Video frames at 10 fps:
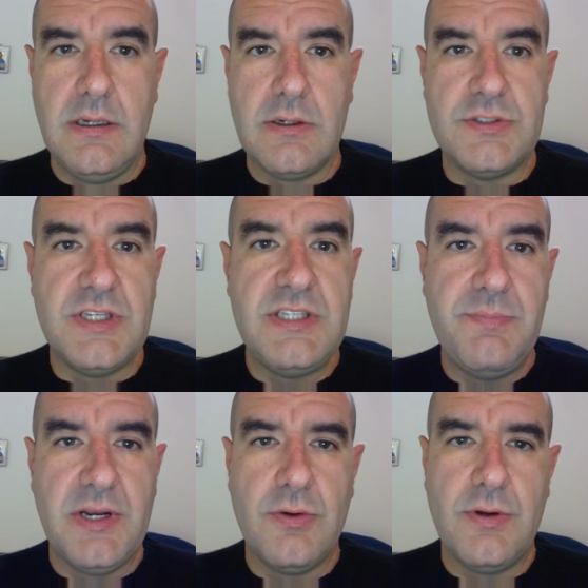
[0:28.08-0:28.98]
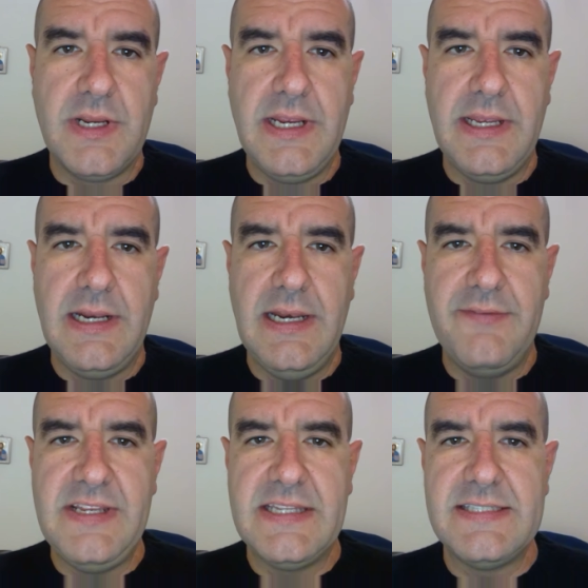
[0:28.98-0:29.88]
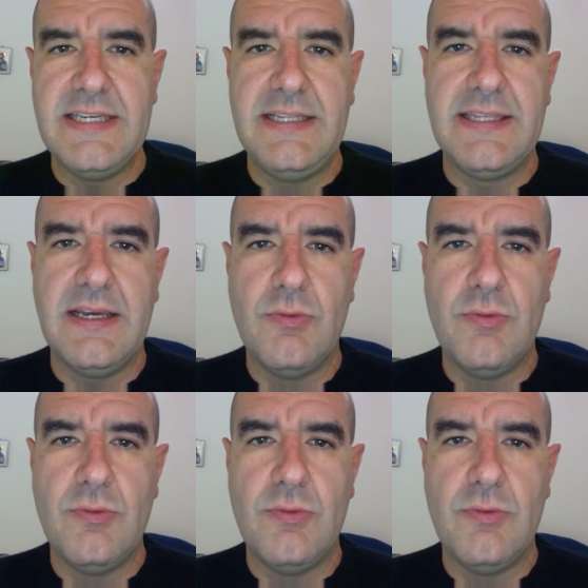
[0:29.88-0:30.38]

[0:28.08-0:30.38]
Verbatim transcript: Così si percorre la vita senza